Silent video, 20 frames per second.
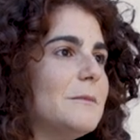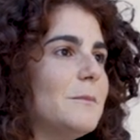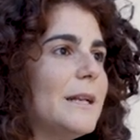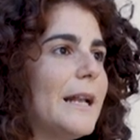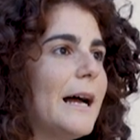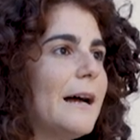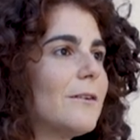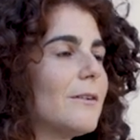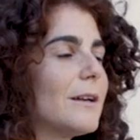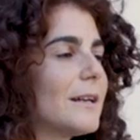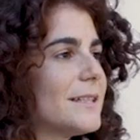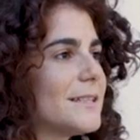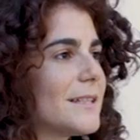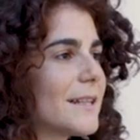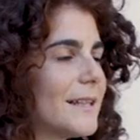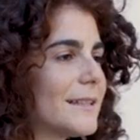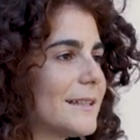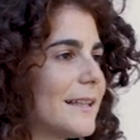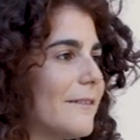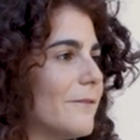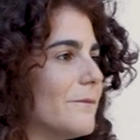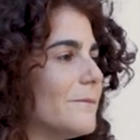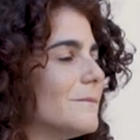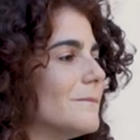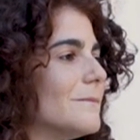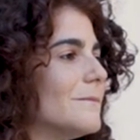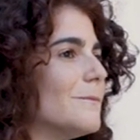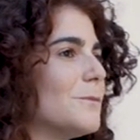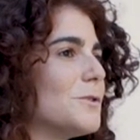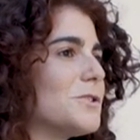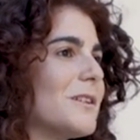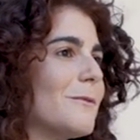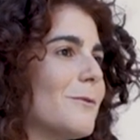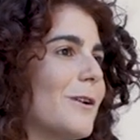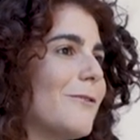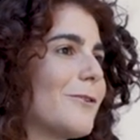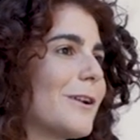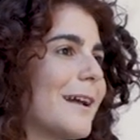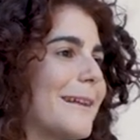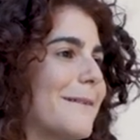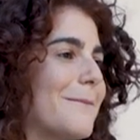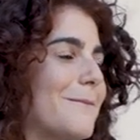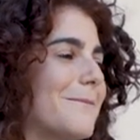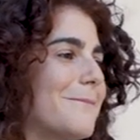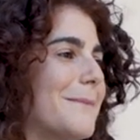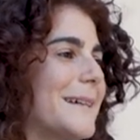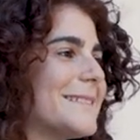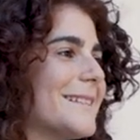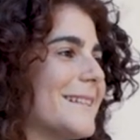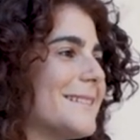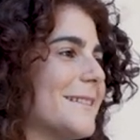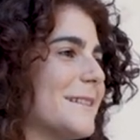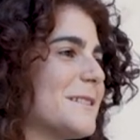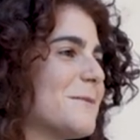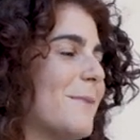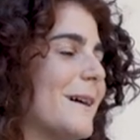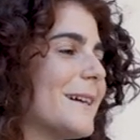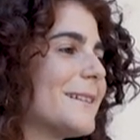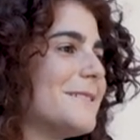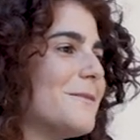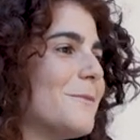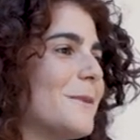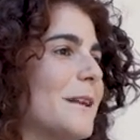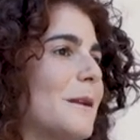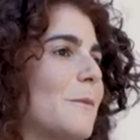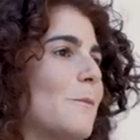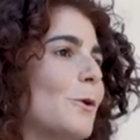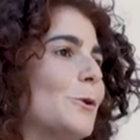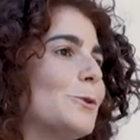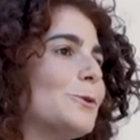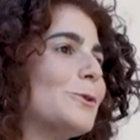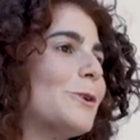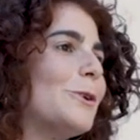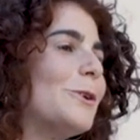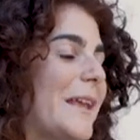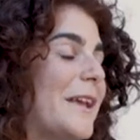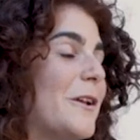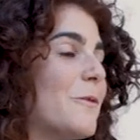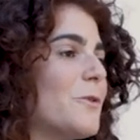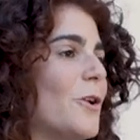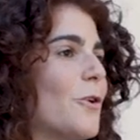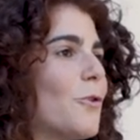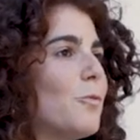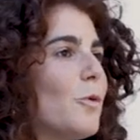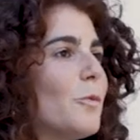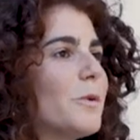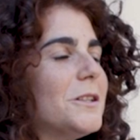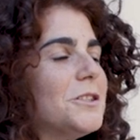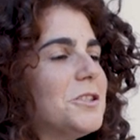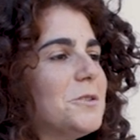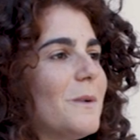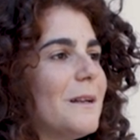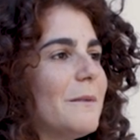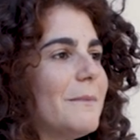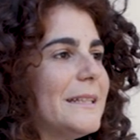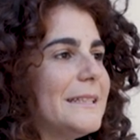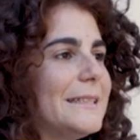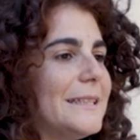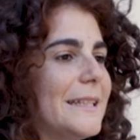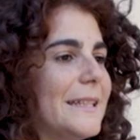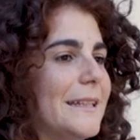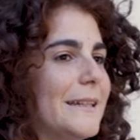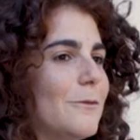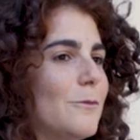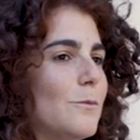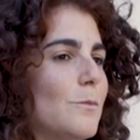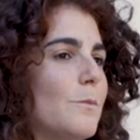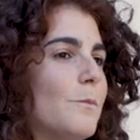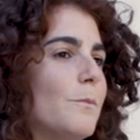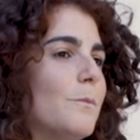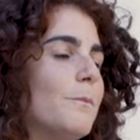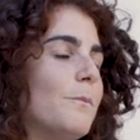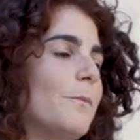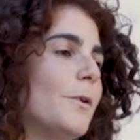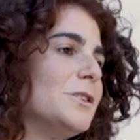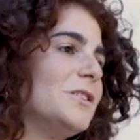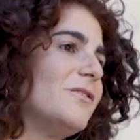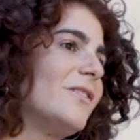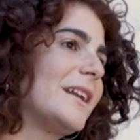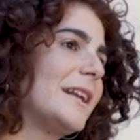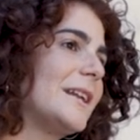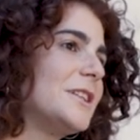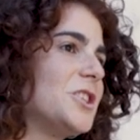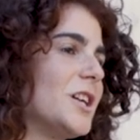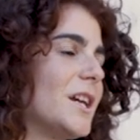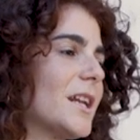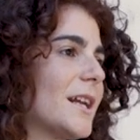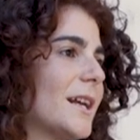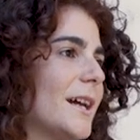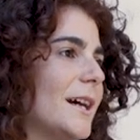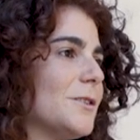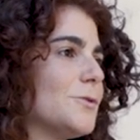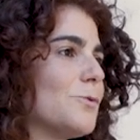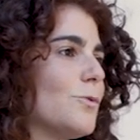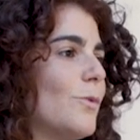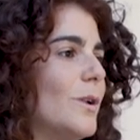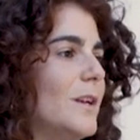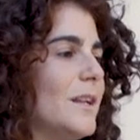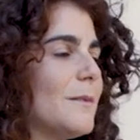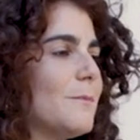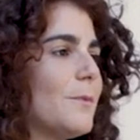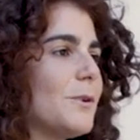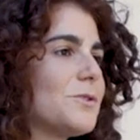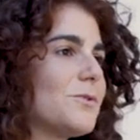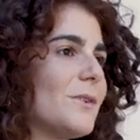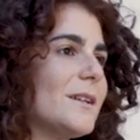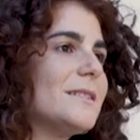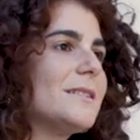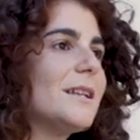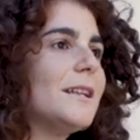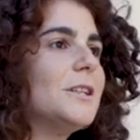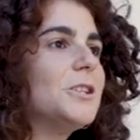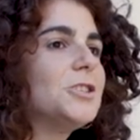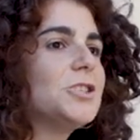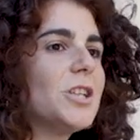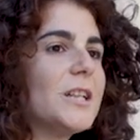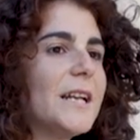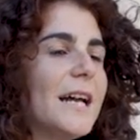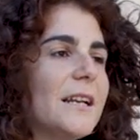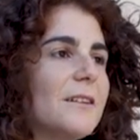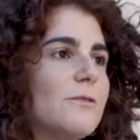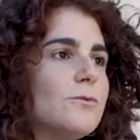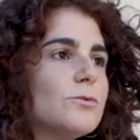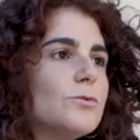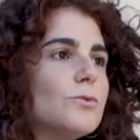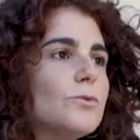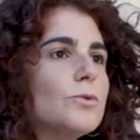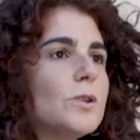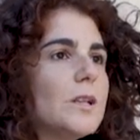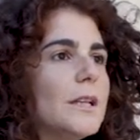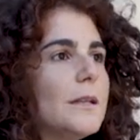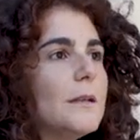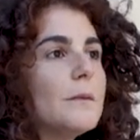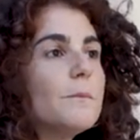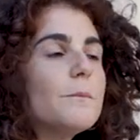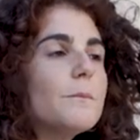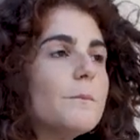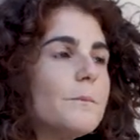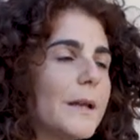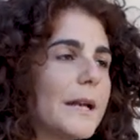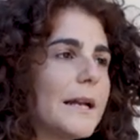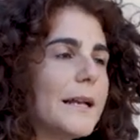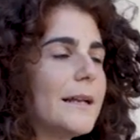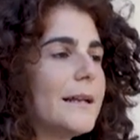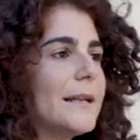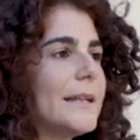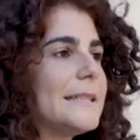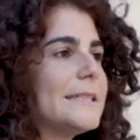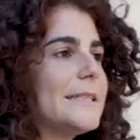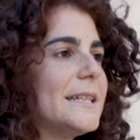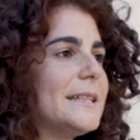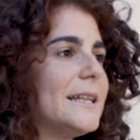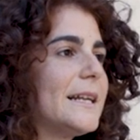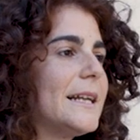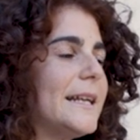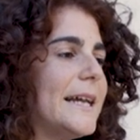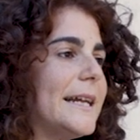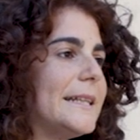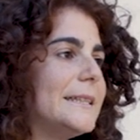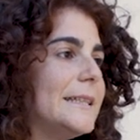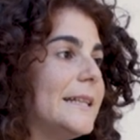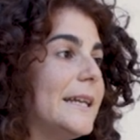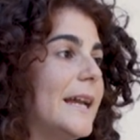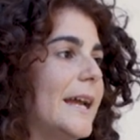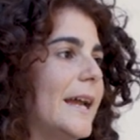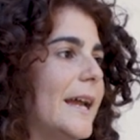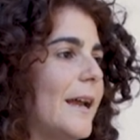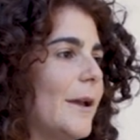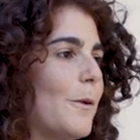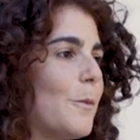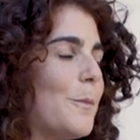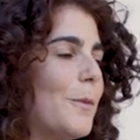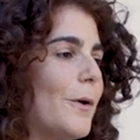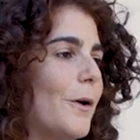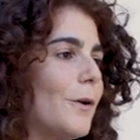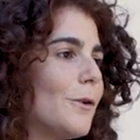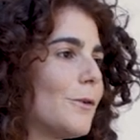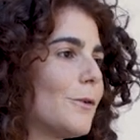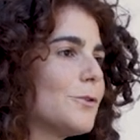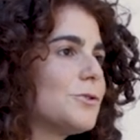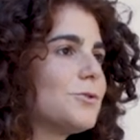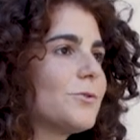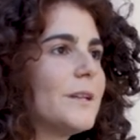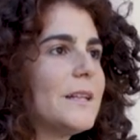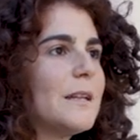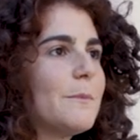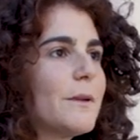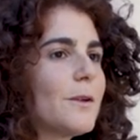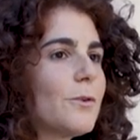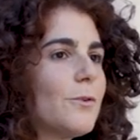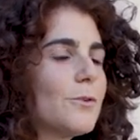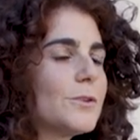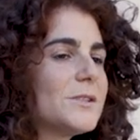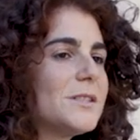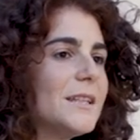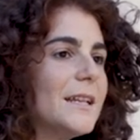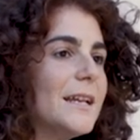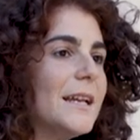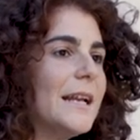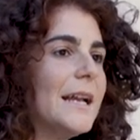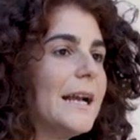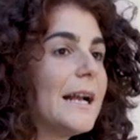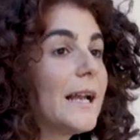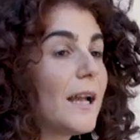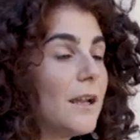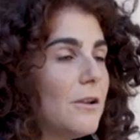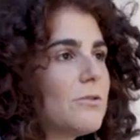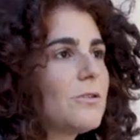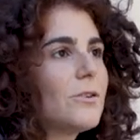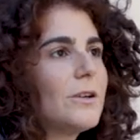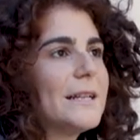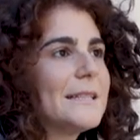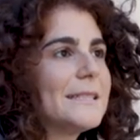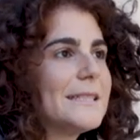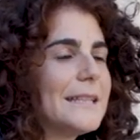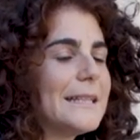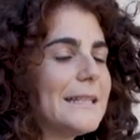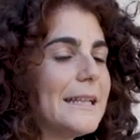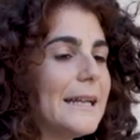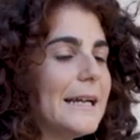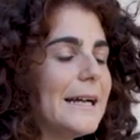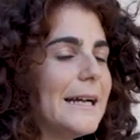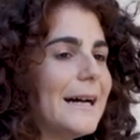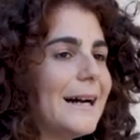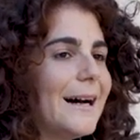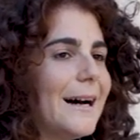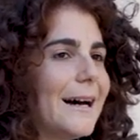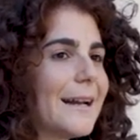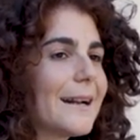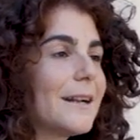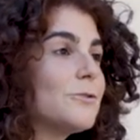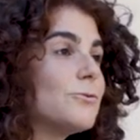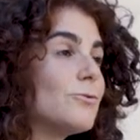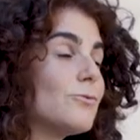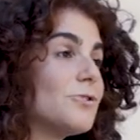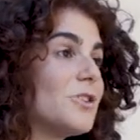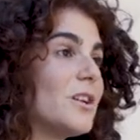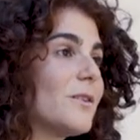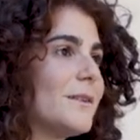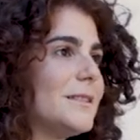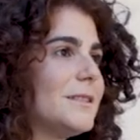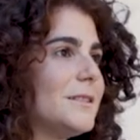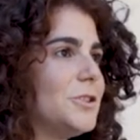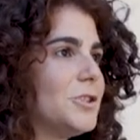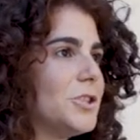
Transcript: di Milano, anche se in realtà possiamo lavorare abbastanza sparsi per il mondo. Io mi occupo principalmente un po' di fare ricerca su quelli che possono essere gli scenari futuri per le aziende e clienti e un po' costruire dei percorsi che aiutano le aziende a raggiungere questi